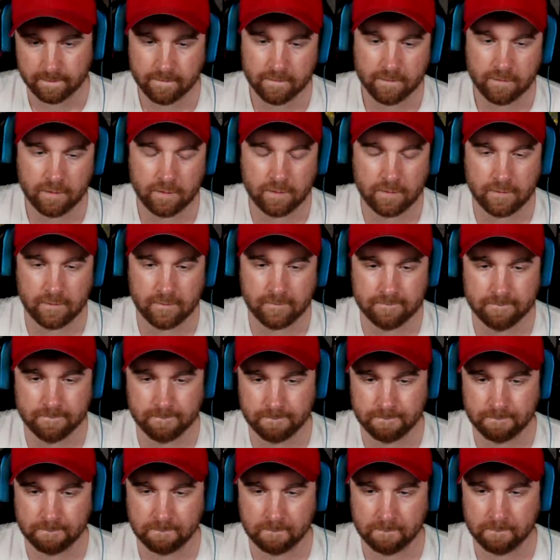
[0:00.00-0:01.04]
Hm.
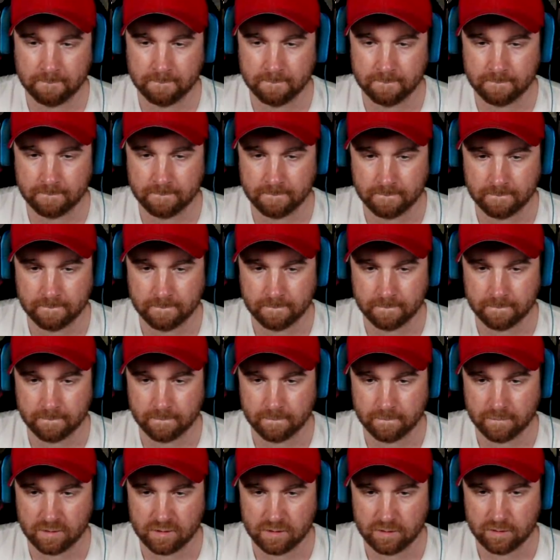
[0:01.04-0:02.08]
Äh, warte.
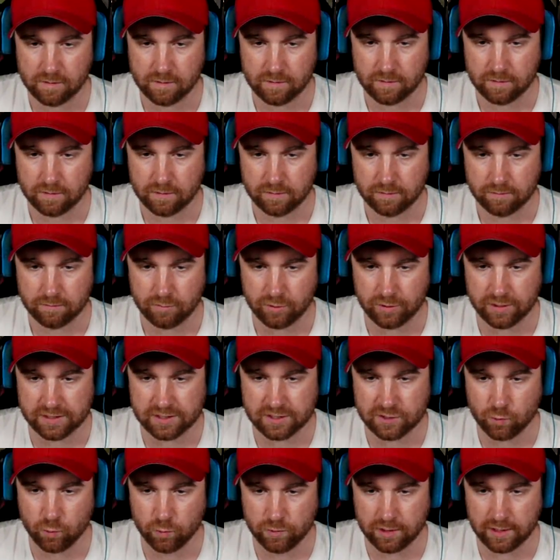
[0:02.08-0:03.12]
Schick TS. Oh, der ist
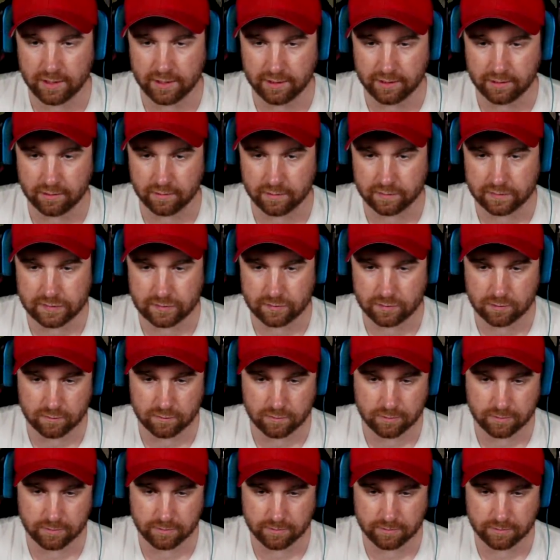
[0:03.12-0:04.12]
gut laggy, der Server. Oh, ich schick